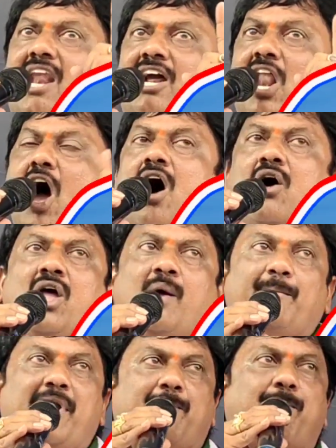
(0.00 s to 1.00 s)

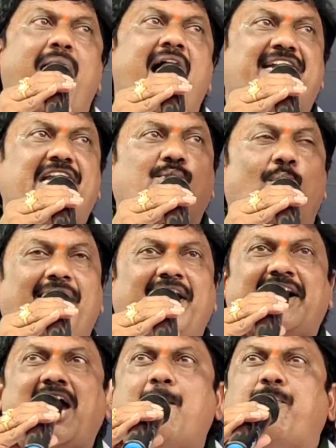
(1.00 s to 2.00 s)
వైఎస్ఆర్సీపీ
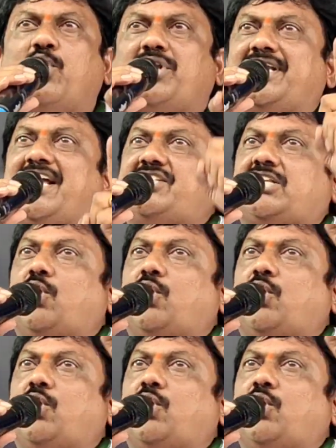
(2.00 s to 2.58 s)
కార్యాలయం నుండి